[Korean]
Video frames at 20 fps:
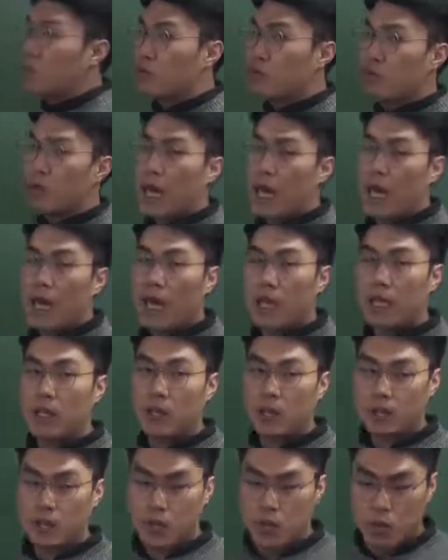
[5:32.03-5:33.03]
물품이
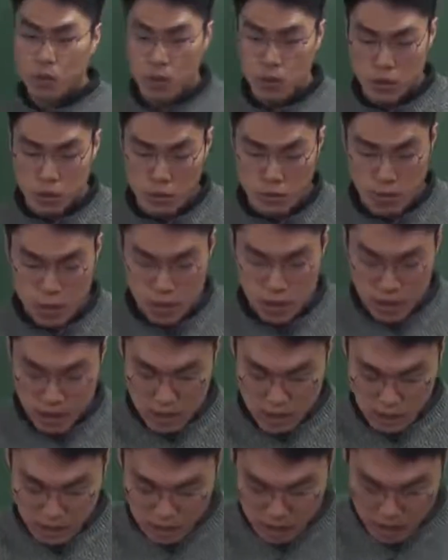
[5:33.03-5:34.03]
아닌 것을 고르는 겁니다
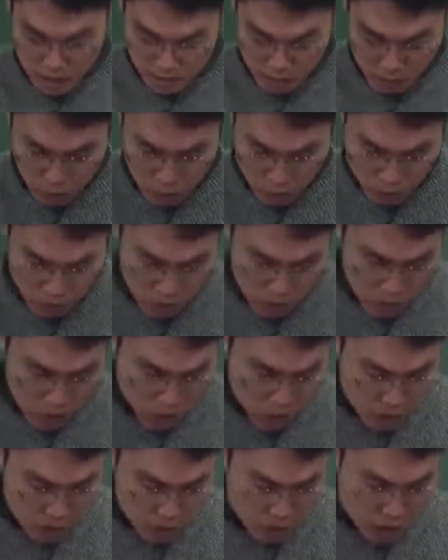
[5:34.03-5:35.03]
자, 1번
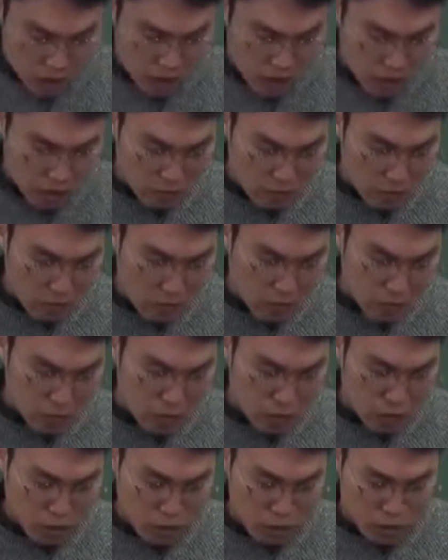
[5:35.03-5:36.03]
보시면은 우리나라에 있는
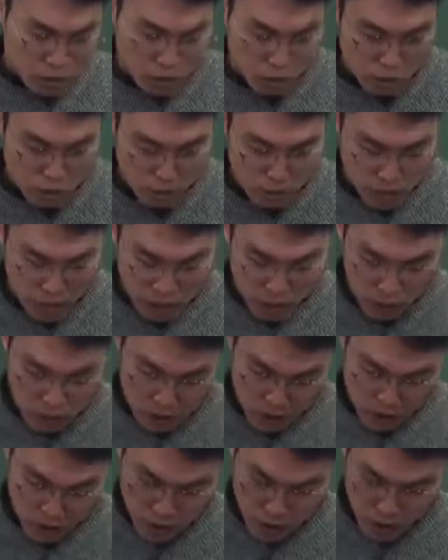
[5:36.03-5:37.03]
물품으로서 외국 물품이 아니면
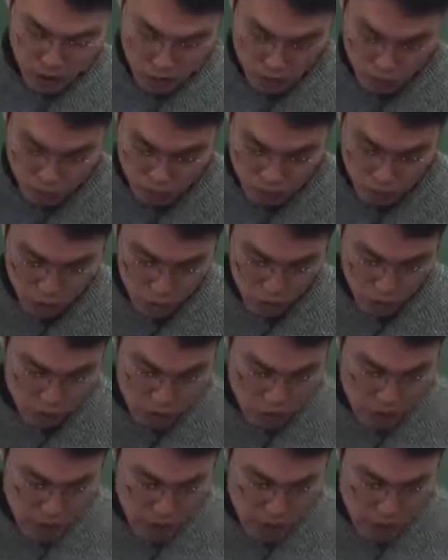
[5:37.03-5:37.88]
당연히 내국 물품이고